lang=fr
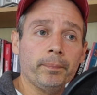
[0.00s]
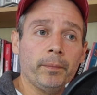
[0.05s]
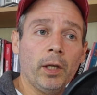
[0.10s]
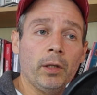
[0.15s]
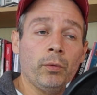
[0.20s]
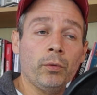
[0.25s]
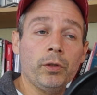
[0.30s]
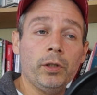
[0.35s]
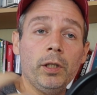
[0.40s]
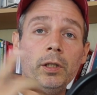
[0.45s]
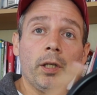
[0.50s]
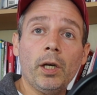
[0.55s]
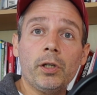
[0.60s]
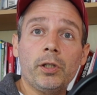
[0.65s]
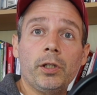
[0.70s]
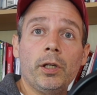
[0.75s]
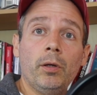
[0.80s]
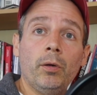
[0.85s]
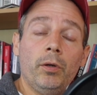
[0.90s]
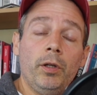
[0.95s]
Et donc si tu as
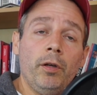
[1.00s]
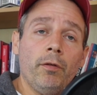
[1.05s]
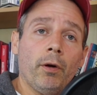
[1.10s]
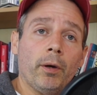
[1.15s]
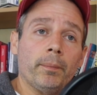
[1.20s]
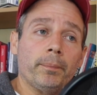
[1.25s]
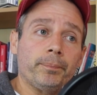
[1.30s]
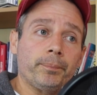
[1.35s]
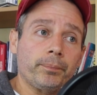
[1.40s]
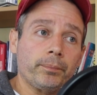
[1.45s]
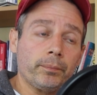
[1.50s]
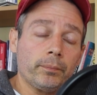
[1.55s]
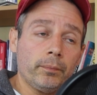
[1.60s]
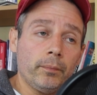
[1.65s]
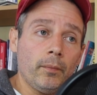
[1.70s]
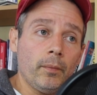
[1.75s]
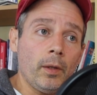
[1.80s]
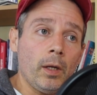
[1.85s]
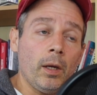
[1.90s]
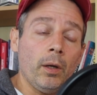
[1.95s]
acheté le livre,
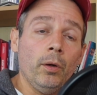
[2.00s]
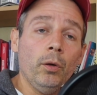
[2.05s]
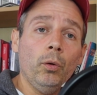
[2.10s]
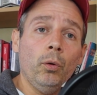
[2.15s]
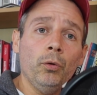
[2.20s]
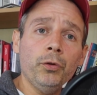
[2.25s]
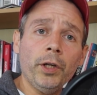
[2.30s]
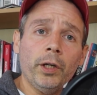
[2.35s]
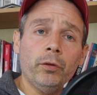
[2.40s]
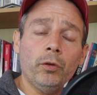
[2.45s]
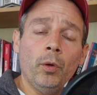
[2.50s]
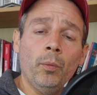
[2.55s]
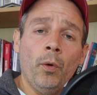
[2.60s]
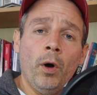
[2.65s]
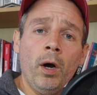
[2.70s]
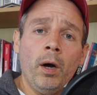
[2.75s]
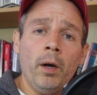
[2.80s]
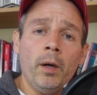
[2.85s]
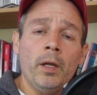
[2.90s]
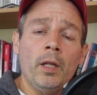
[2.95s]

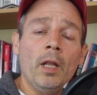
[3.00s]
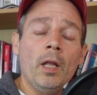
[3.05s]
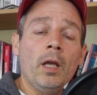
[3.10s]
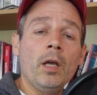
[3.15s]
contacte-moi.